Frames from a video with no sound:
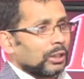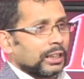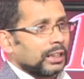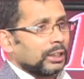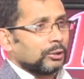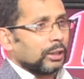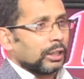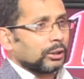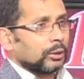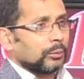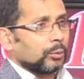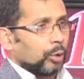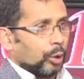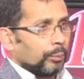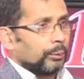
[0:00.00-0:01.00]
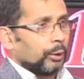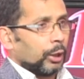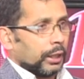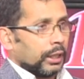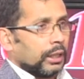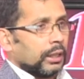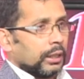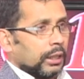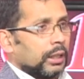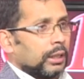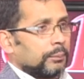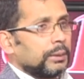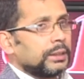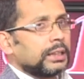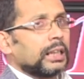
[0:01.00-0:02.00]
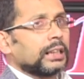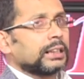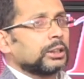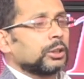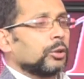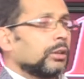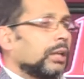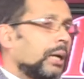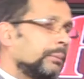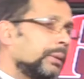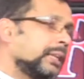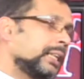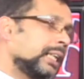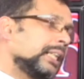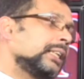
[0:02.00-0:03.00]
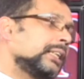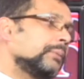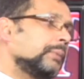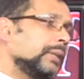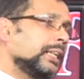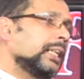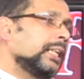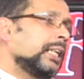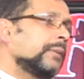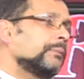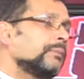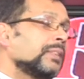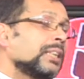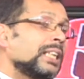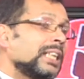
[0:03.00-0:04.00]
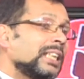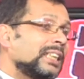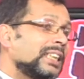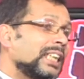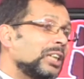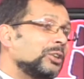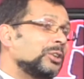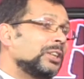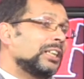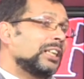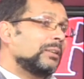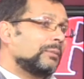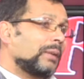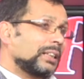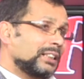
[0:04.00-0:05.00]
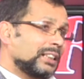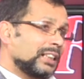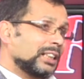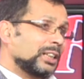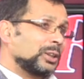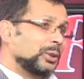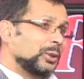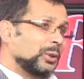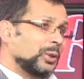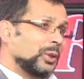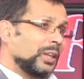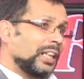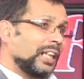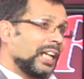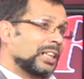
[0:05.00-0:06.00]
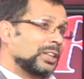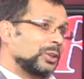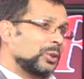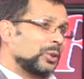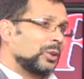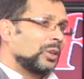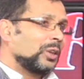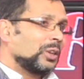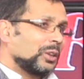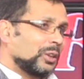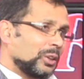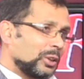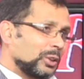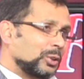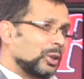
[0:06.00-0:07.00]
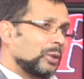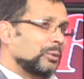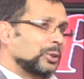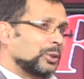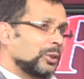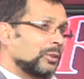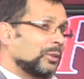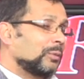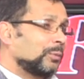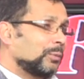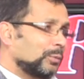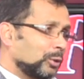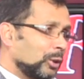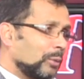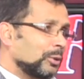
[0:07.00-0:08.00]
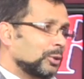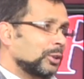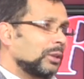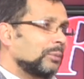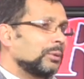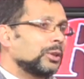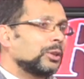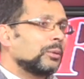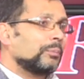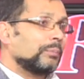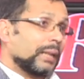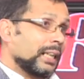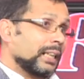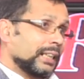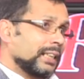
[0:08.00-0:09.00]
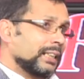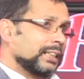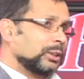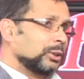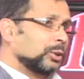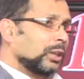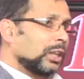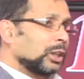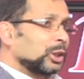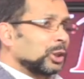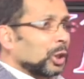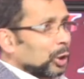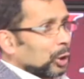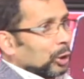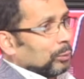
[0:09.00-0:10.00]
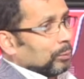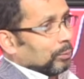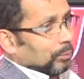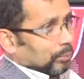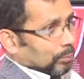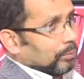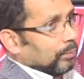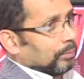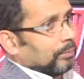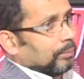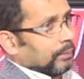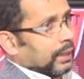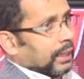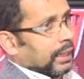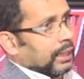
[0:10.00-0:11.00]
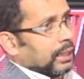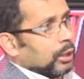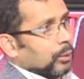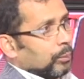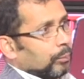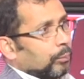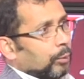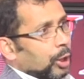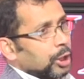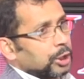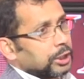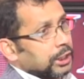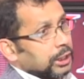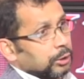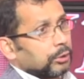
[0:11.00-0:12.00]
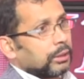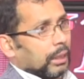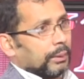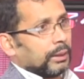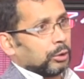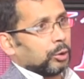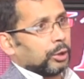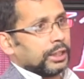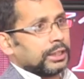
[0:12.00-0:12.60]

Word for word: কিন্তু একদম কম নয় হ্যাঁ বিশাল একটা সংখ্যা আমরা জানি যে ব্রিটেনে তেরো দিনের বাচ্চা থেকে শুরু করে একশো ছয় বছর ছয় বছরের বৃদ্ধ মারা গিয়েছেন সুতরাং সকল মানে বয়স কিন্তু কাভার করেছে